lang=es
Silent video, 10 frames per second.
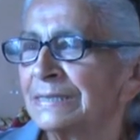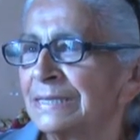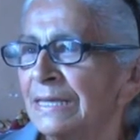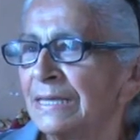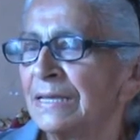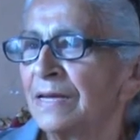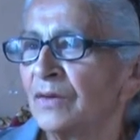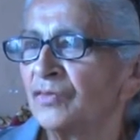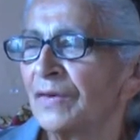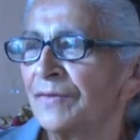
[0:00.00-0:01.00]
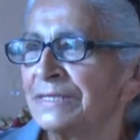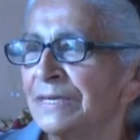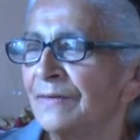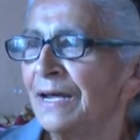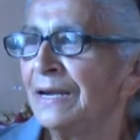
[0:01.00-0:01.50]
Que están dedicados al
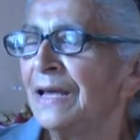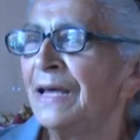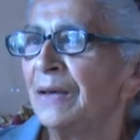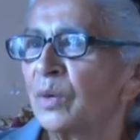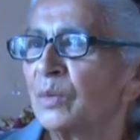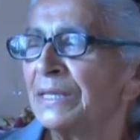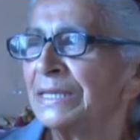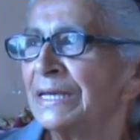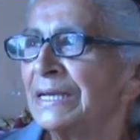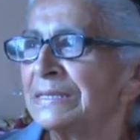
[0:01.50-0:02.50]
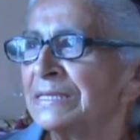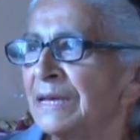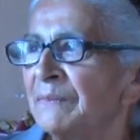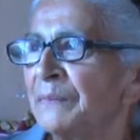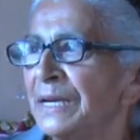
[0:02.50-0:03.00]
festival, por mantener
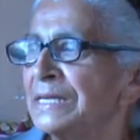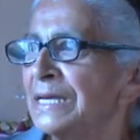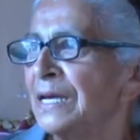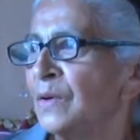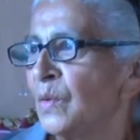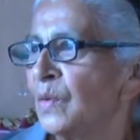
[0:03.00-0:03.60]
siempre lleno